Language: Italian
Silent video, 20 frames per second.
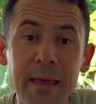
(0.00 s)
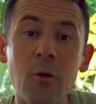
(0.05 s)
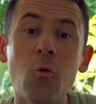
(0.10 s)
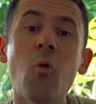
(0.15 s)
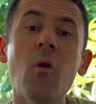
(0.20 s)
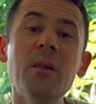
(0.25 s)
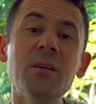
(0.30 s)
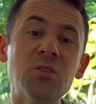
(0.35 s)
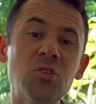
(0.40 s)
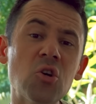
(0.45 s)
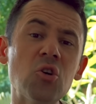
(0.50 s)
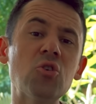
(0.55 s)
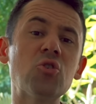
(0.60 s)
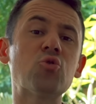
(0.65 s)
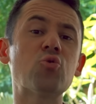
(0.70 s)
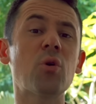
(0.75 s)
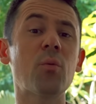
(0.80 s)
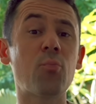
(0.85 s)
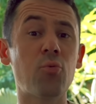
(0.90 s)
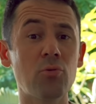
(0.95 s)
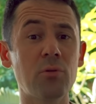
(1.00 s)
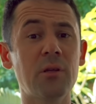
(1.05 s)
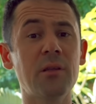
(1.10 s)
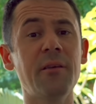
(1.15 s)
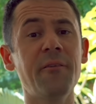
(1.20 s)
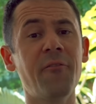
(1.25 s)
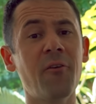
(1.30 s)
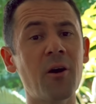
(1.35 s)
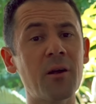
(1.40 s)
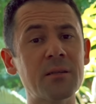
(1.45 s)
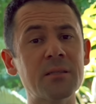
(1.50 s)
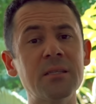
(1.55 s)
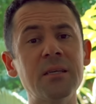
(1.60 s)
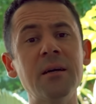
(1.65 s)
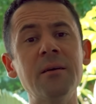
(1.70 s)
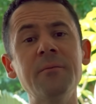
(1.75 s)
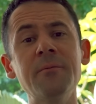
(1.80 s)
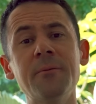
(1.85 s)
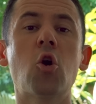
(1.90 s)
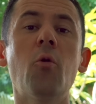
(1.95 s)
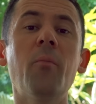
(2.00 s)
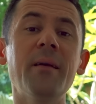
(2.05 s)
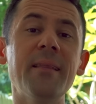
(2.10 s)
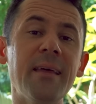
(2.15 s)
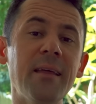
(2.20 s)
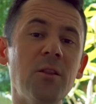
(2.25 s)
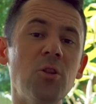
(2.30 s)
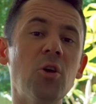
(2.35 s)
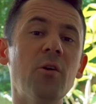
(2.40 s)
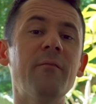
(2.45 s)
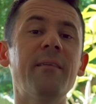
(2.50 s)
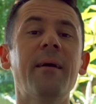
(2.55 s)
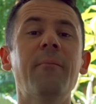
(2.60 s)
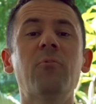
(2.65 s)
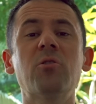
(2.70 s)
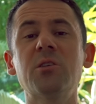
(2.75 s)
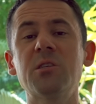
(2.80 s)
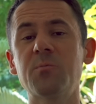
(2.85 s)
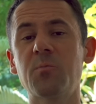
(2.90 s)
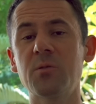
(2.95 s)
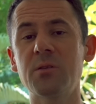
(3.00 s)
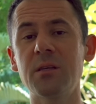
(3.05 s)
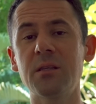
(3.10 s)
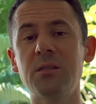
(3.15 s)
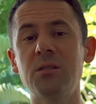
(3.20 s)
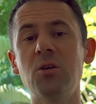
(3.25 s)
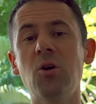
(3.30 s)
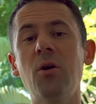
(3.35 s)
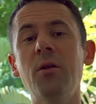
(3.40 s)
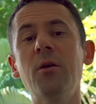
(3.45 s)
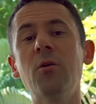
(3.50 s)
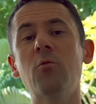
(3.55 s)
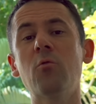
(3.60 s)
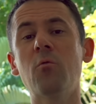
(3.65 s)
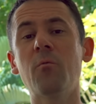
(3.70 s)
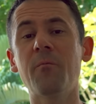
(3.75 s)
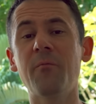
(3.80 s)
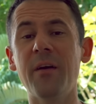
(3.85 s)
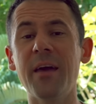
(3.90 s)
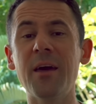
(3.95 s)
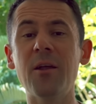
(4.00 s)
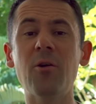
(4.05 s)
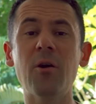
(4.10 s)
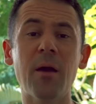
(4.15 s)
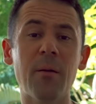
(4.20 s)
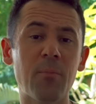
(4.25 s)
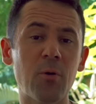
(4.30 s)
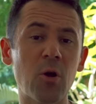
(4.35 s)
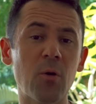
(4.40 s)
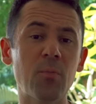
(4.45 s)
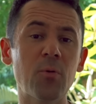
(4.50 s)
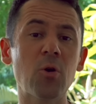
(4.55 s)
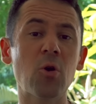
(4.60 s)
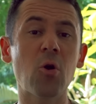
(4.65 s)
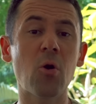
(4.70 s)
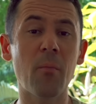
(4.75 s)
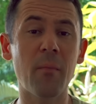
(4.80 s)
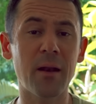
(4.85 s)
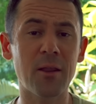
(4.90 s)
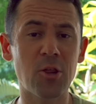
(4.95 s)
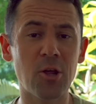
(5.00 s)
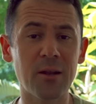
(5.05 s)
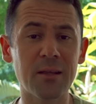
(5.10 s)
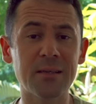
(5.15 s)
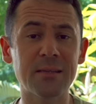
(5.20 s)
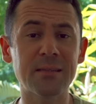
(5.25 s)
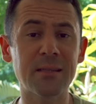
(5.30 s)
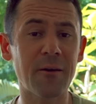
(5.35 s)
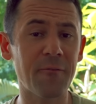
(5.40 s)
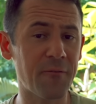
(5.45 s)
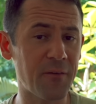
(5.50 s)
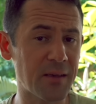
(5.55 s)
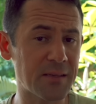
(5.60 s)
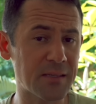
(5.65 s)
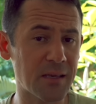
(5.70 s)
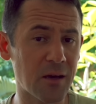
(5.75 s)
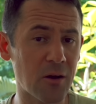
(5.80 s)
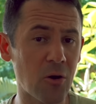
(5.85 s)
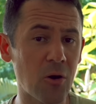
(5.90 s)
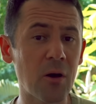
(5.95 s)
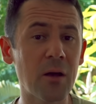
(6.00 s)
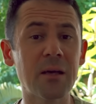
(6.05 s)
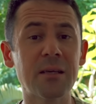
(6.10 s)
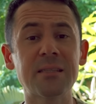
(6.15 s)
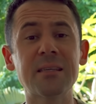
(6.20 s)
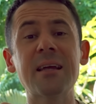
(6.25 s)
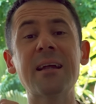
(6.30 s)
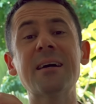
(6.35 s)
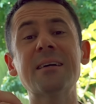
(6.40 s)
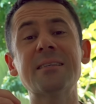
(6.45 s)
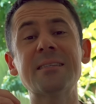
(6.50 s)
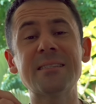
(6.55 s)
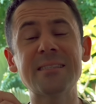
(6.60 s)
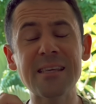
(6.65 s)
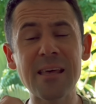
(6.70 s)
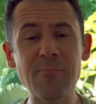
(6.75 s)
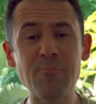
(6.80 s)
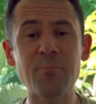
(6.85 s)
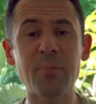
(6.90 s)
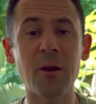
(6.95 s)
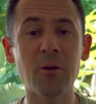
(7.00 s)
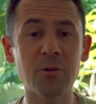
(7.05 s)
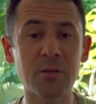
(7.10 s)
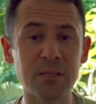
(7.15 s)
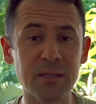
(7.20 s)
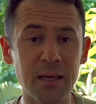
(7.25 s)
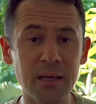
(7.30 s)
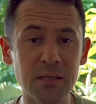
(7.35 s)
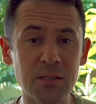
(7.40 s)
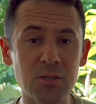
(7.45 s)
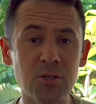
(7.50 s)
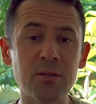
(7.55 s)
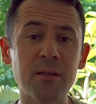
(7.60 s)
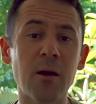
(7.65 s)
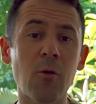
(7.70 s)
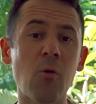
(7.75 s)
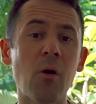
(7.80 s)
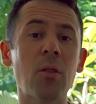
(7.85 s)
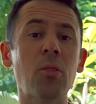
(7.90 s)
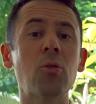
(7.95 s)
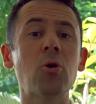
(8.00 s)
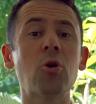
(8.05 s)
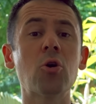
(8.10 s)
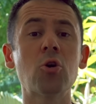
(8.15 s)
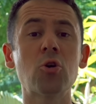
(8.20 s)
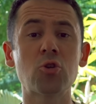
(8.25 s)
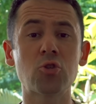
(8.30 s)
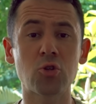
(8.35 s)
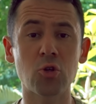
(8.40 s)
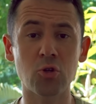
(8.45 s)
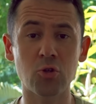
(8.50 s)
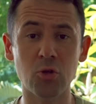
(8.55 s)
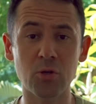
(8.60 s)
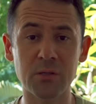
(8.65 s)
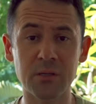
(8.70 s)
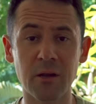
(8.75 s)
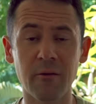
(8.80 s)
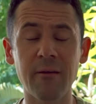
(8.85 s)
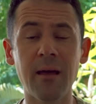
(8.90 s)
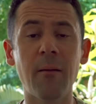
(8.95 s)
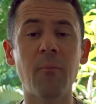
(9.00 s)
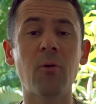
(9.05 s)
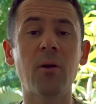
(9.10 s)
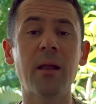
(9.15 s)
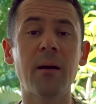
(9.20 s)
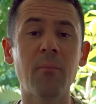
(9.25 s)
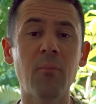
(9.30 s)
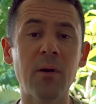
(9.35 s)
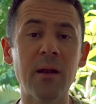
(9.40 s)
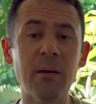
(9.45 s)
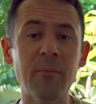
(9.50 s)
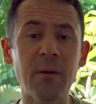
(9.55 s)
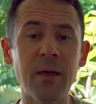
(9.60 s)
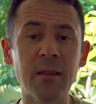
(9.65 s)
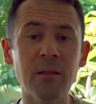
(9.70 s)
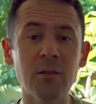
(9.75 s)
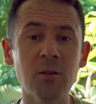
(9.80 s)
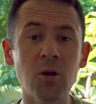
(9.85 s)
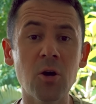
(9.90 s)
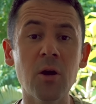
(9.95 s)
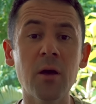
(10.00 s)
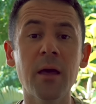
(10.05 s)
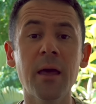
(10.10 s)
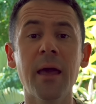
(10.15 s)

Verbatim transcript: E quali sono i suoi punti di forza? Come detto avremo a disposizione un vero e proprio commercialista fisico, sarà sempre lo stesso da quando sottoscriviamo l'abbonamento